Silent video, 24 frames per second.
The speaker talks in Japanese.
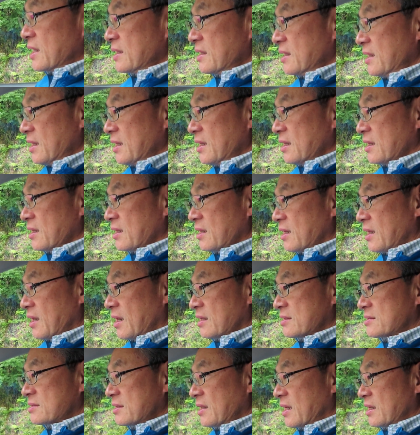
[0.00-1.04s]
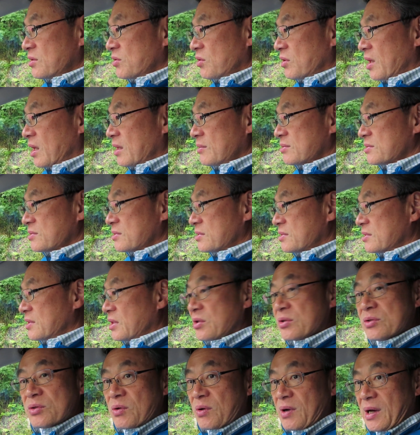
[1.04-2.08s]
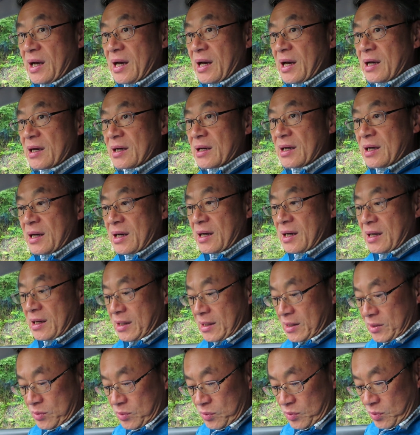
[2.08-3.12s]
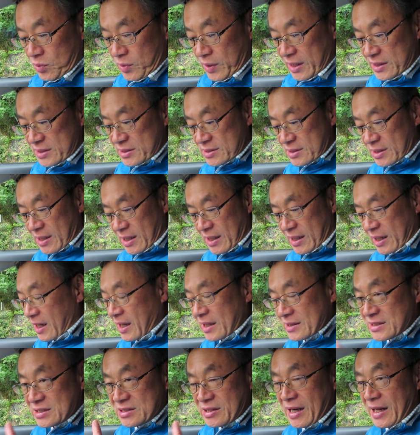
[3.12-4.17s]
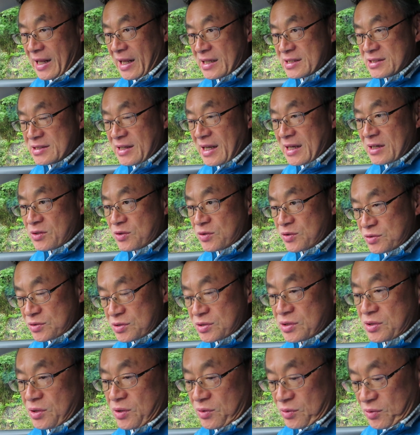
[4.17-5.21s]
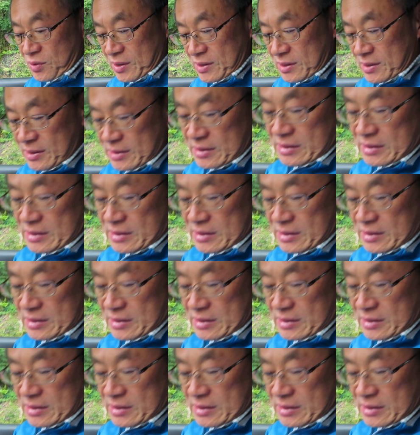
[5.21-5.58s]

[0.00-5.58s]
前に SI ドライブっていうのが、あこの SI, え SI クルーズというの